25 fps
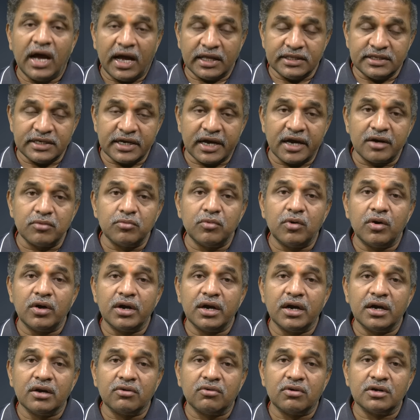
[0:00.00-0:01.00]
అది
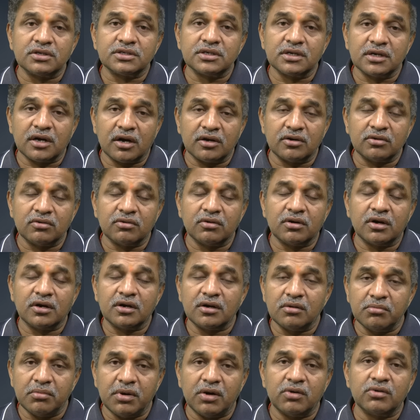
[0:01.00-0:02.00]
జగన్మోహన్ రెడ్డి కోసం కట్టుకున్న
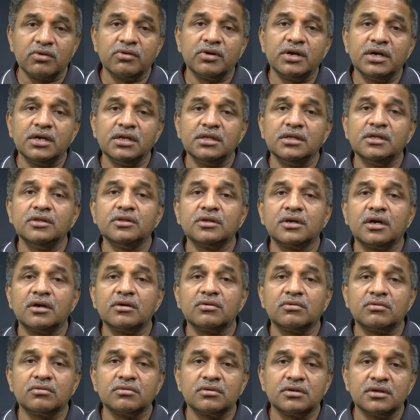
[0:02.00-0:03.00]
భవనం ఎందుకు
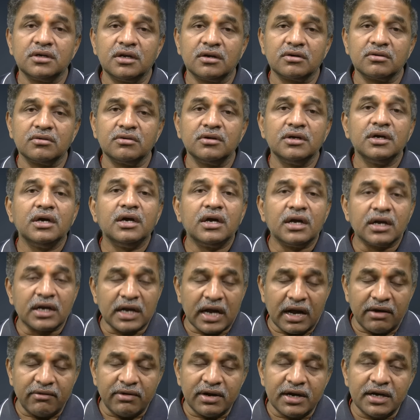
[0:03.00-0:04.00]
అనుకుంటున్నారు
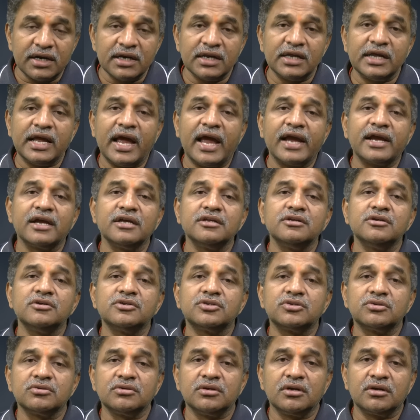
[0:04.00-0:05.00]
కావాలని యాగీ
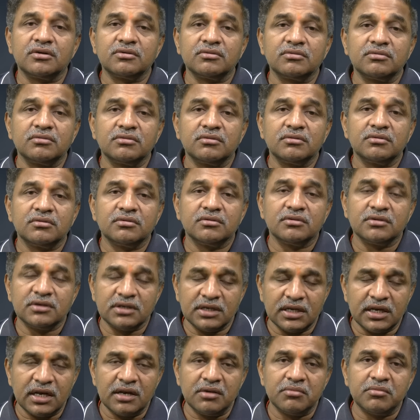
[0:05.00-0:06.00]
చేస్తున్నారు
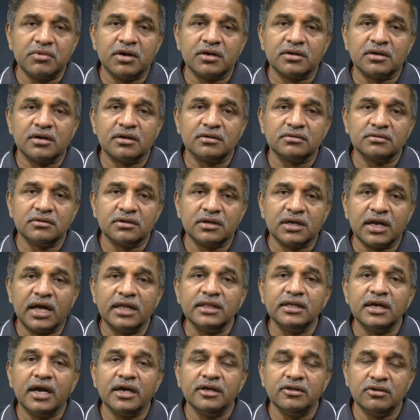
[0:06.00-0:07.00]
ఇలా మాట్లాడుతున్నారు
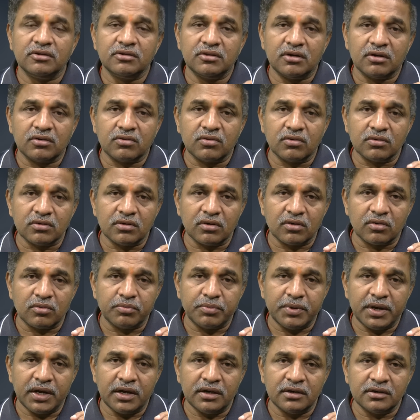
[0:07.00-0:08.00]
అది ఐదు వందల కోట్ల
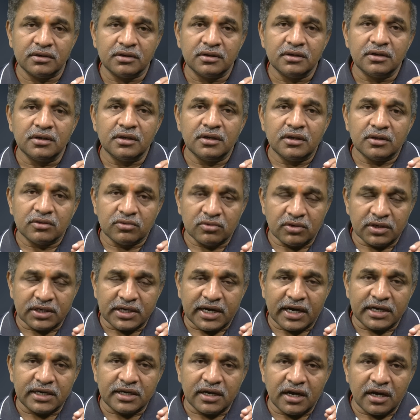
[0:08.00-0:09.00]
రూపాయల తోటి
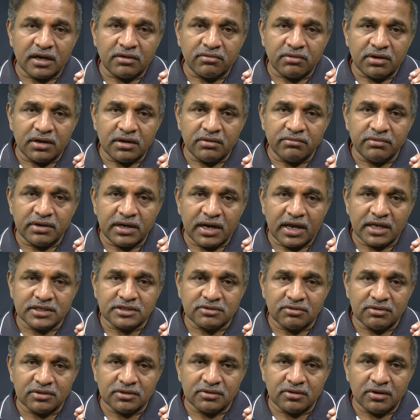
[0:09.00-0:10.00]
కట్టినటువంటి
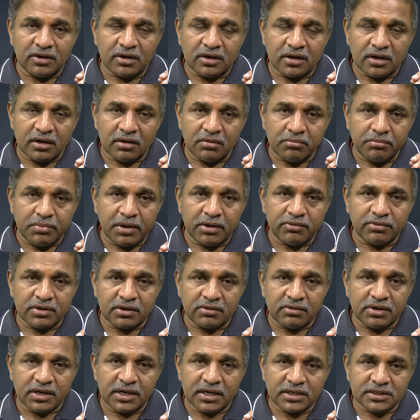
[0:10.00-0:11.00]
విలాసవంతమైనటువంటి
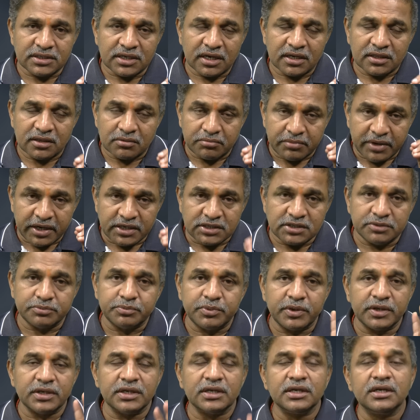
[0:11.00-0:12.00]
భవనం అనే సంగతి
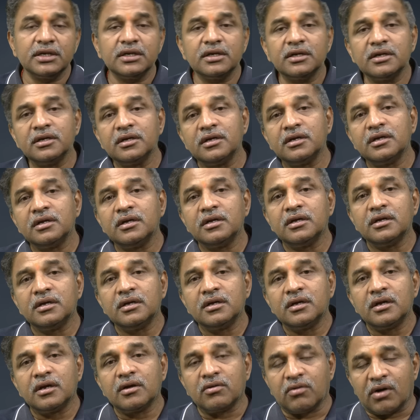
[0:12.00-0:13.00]
మర్చిపోయి
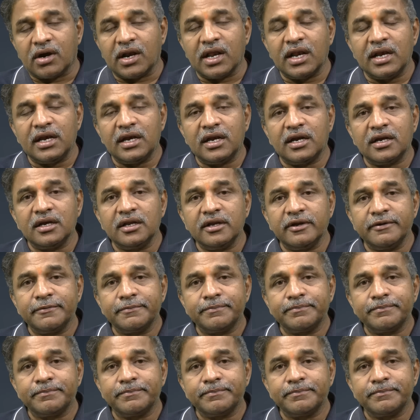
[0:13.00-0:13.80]
కొడాలని